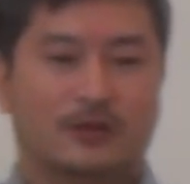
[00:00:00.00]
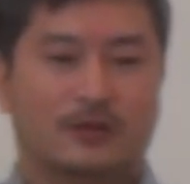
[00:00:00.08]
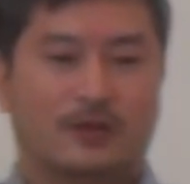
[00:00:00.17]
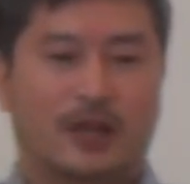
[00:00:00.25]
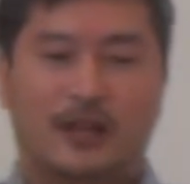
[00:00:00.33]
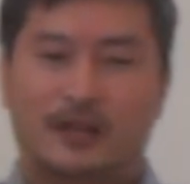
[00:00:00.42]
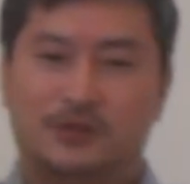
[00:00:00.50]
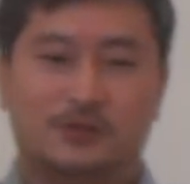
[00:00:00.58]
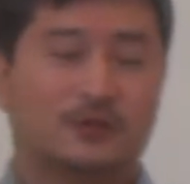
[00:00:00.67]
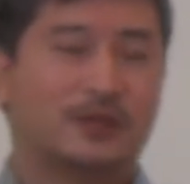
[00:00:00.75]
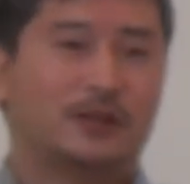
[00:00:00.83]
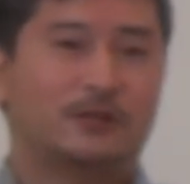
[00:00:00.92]

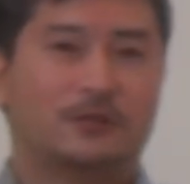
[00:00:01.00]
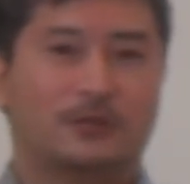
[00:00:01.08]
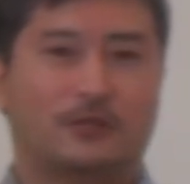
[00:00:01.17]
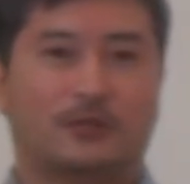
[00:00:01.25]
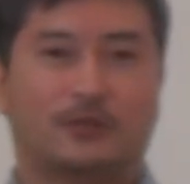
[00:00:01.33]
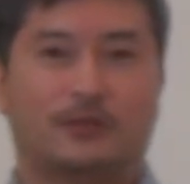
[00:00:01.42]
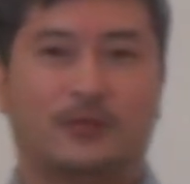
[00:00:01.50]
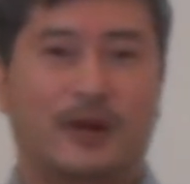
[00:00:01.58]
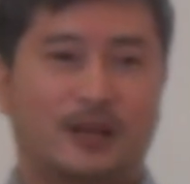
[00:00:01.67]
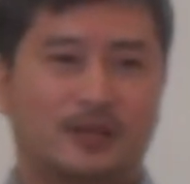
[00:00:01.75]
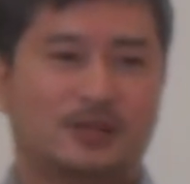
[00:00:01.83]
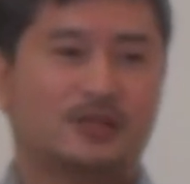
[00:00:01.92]
70年後のその素晴
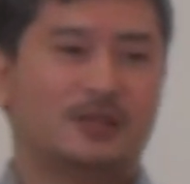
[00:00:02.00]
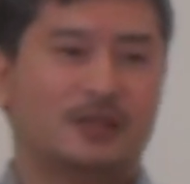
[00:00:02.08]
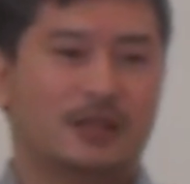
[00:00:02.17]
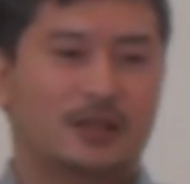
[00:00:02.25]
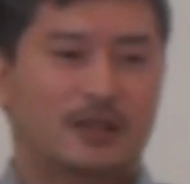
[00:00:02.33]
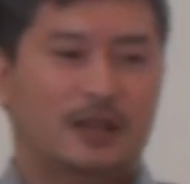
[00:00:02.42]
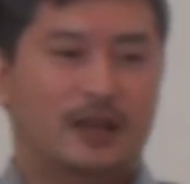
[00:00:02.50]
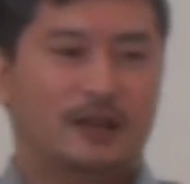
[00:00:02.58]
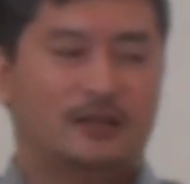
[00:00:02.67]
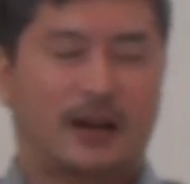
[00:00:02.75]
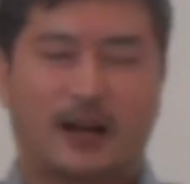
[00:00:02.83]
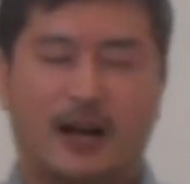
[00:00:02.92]
らしい栄
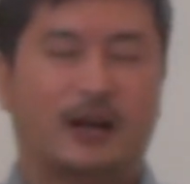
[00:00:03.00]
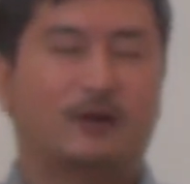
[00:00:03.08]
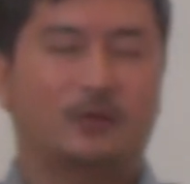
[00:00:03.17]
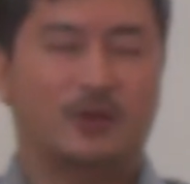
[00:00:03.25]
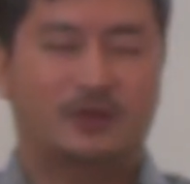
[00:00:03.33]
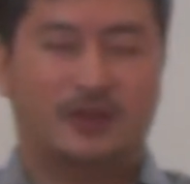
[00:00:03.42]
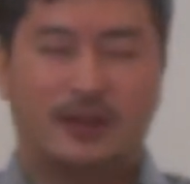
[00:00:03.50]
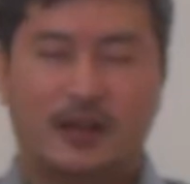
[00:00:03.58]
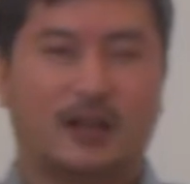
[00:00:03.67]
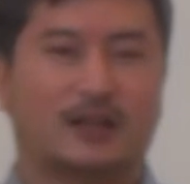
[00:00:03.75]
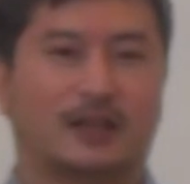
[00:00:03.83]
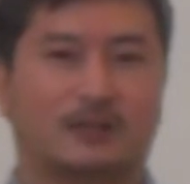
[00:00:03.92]
えを見せな
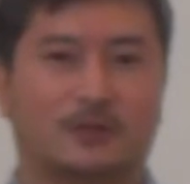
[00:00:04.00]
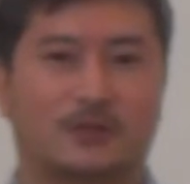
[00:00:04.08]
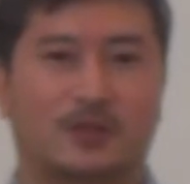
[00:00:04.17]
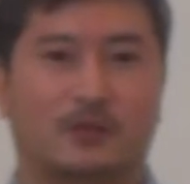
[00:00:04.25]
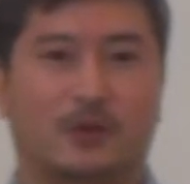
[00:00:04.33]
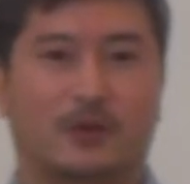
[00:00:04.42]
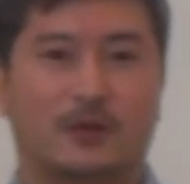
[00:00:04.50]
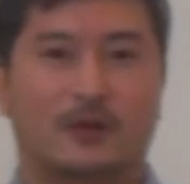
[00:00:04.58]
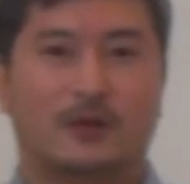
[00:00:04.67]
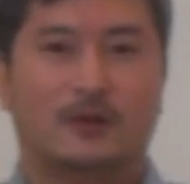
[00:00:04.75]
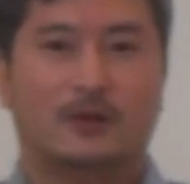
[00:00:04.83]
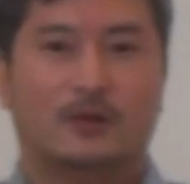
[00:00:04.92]
かったとしても
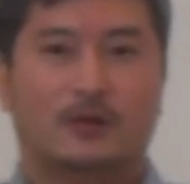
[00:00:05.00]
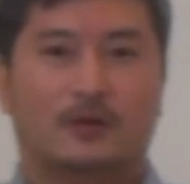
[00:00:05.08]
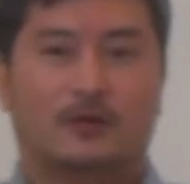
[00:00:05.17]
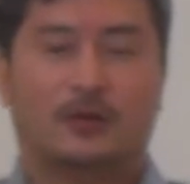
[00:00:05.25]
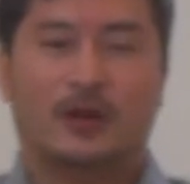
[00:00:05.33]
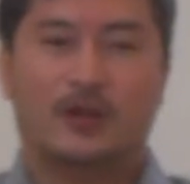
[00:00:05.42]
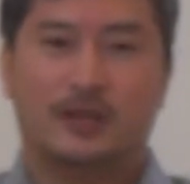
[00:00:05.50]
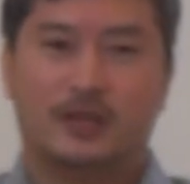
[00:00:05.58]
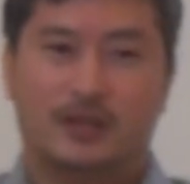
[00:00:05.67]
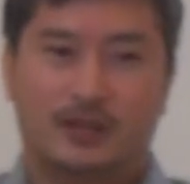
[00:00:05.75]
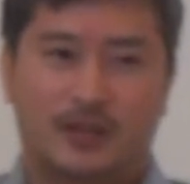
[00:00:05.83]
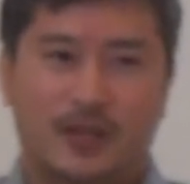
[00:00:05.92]
それに
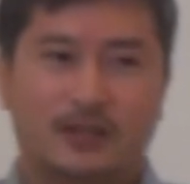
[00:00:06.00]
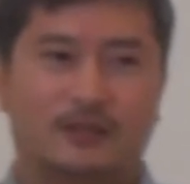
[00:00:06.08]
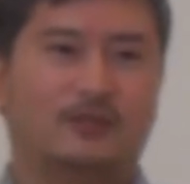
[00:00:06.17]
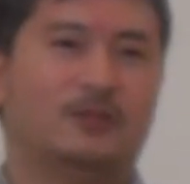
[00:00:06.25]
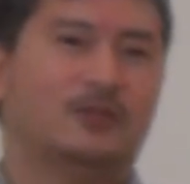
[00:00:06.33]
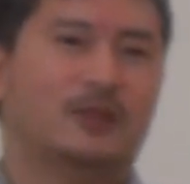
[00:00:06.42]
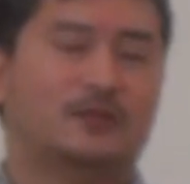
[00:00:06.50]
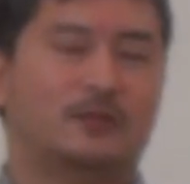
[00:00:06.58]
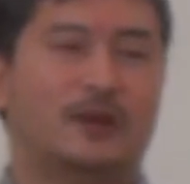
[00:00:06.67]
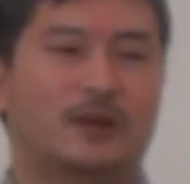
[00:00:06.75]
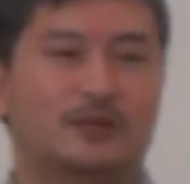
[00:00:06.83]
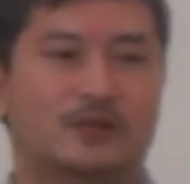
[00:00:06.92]
匹敵するような素
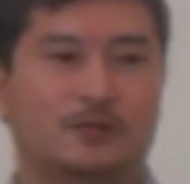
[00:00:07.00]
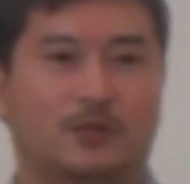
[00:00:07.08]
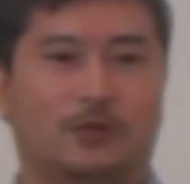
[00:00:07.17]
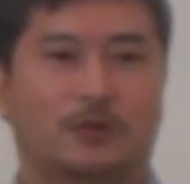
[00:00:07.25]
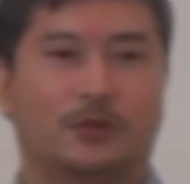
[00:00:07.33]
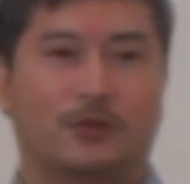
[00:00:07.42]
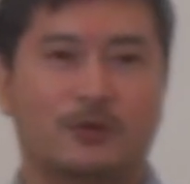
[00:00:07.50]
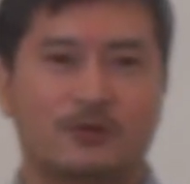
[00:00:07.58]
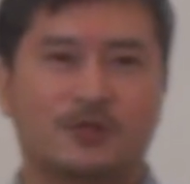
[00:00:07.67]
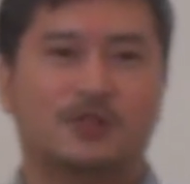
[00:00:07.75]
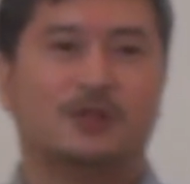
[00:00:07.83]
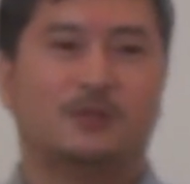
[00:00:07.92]
晴らしいものを
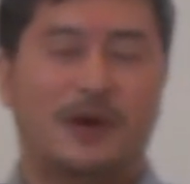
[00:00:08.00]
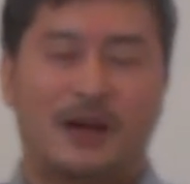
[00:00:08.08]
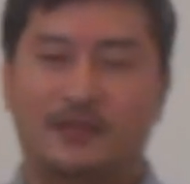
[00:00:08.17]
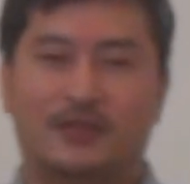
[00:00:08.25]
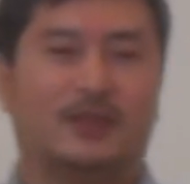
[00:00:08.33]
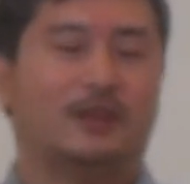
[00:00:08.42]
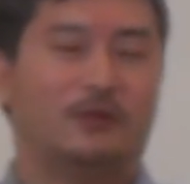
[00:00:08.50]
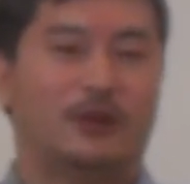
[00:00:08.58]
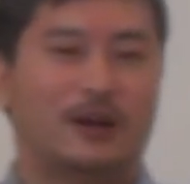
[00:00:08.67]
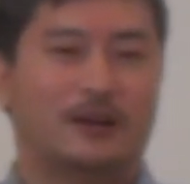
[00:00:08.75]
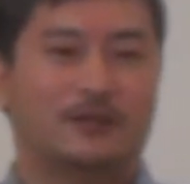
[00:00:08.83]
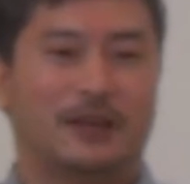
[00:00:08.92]
用意して待ってお
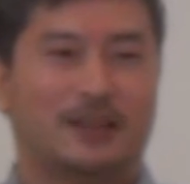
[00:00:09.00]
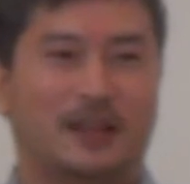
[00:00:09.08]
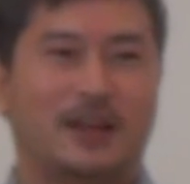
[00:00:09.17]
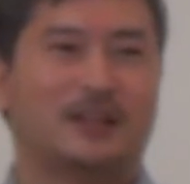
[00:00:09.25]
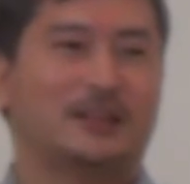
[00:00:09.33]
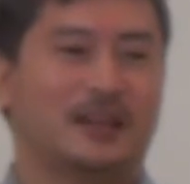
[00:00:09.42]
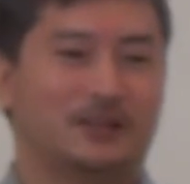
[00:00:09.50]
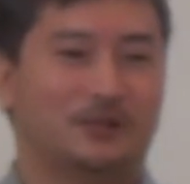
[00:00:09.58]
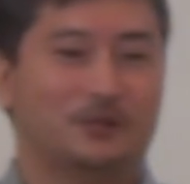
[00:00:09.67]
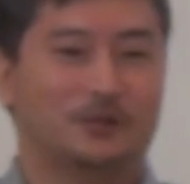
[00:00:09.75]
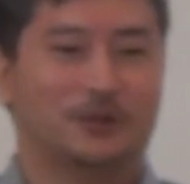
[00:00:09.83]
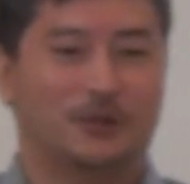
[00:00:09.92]
られる方なんだと
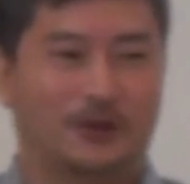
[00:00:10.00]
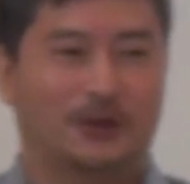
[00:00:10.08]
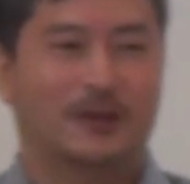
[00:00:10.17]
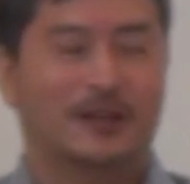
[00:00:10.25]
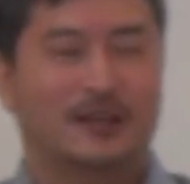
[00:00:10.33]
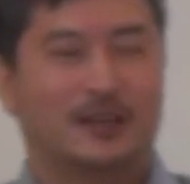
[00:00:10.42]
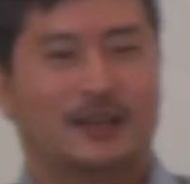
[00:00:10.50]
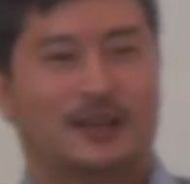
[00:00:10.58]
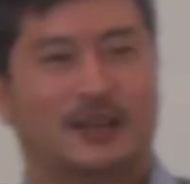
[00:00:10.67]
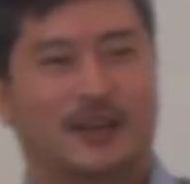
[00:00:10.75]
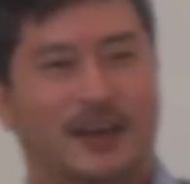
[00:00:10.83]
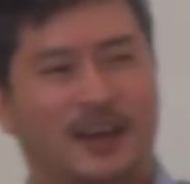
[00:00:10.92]
いうことを
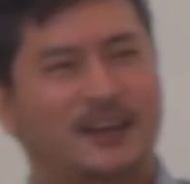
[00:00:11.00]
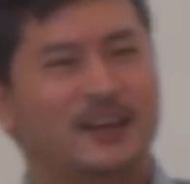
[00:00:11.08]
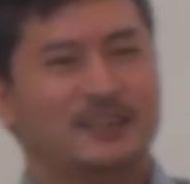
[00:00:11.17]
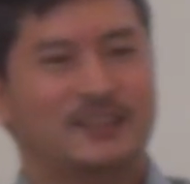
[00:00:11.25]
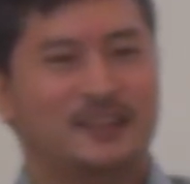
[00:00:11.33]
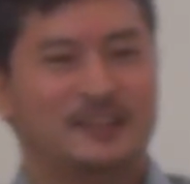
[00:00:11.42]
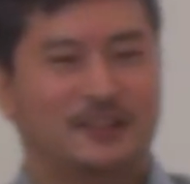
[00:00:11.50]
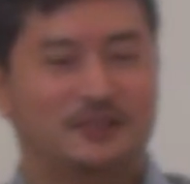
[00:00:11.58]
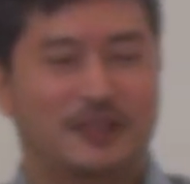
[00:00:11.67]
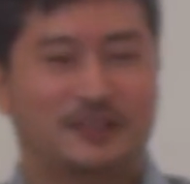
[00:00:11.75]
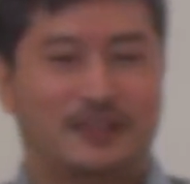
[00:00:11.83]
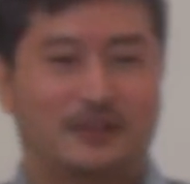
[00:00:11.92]
経験させて
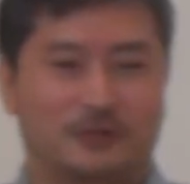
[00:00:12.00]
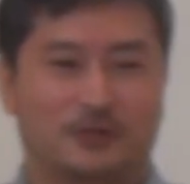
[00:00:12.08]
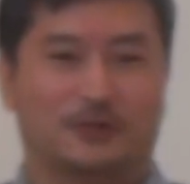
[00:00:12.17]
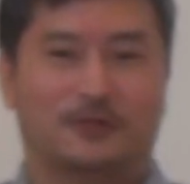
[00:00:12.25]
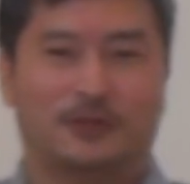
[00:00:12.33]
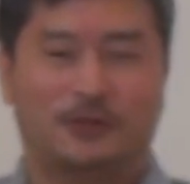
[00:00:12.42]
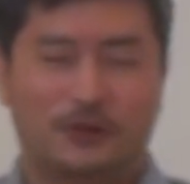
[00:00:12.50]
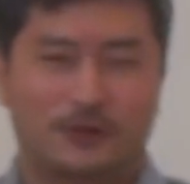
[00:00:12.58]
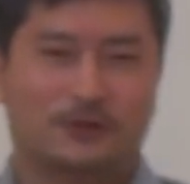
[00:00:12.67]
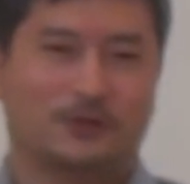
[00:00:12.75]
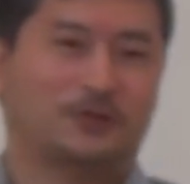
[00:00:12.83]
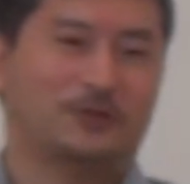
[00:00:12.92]
くださるというそう
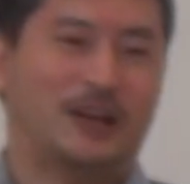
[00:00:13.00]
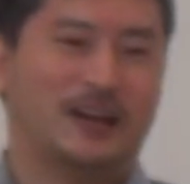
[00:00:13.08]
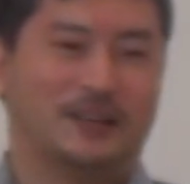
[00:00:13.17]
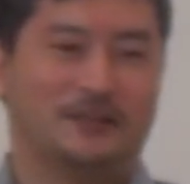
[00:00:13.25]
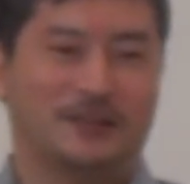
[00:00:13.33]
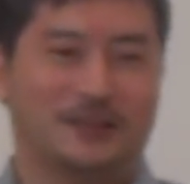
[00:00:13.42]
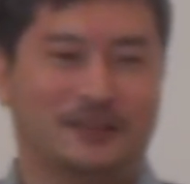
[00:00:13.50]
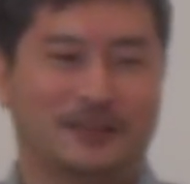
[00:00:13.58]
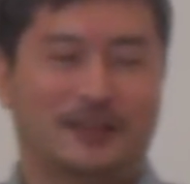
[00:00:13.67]
いうことを書いてるわけです。